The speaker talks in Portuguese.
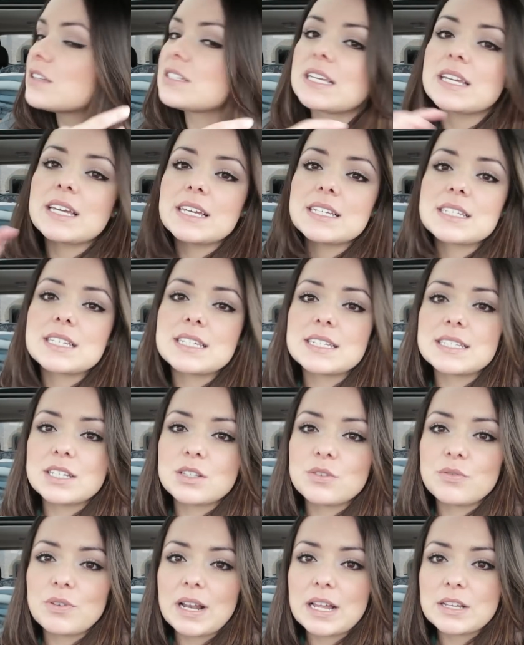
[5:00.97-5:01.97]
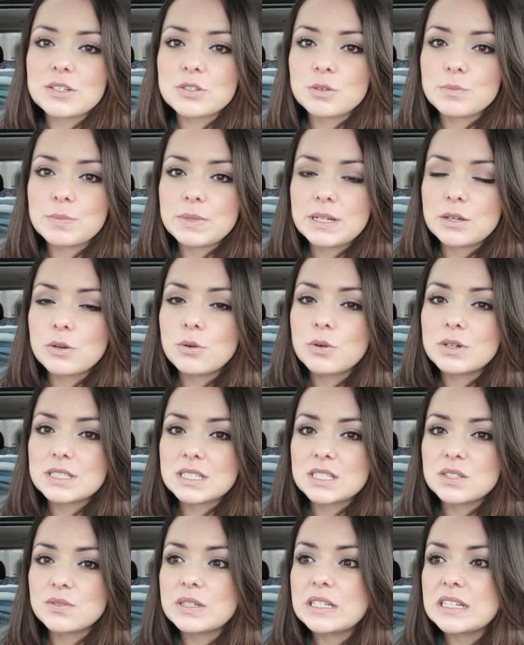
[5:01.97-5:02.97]
Eu sei que é esquisito falar sobre
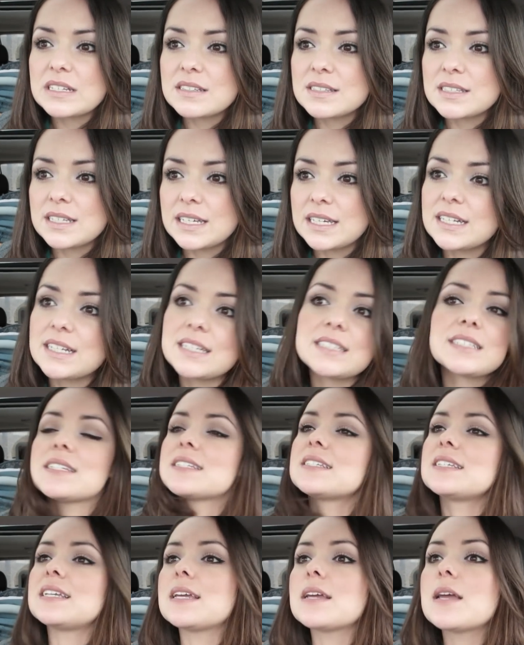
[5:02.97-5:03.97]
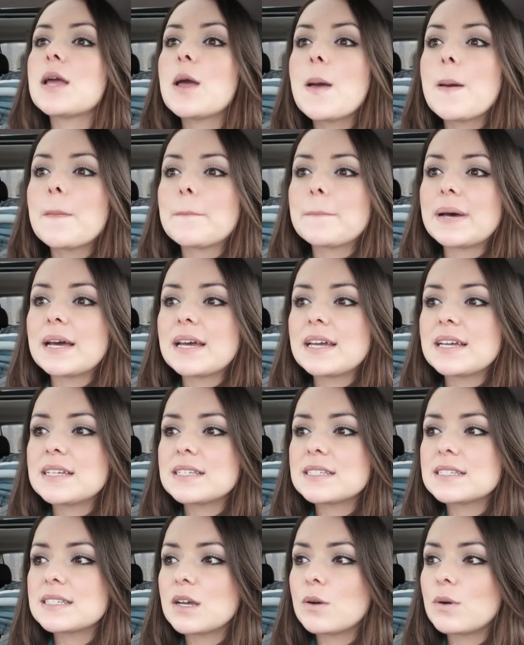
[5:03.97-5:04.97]
coisas financeiras, assim,
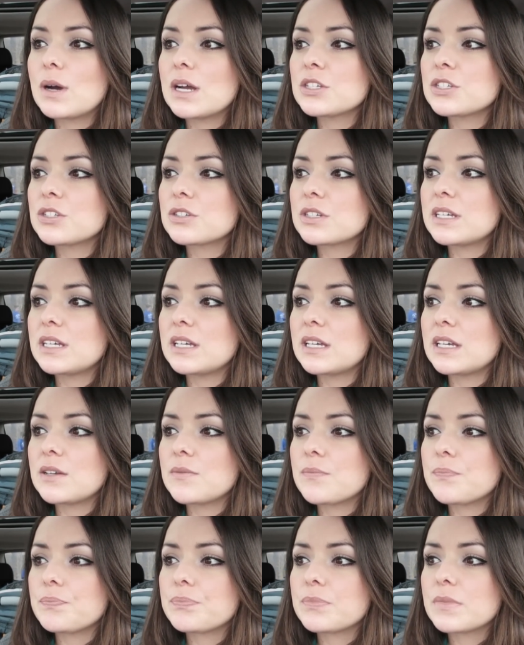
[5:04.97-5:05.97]
mas eu acho que...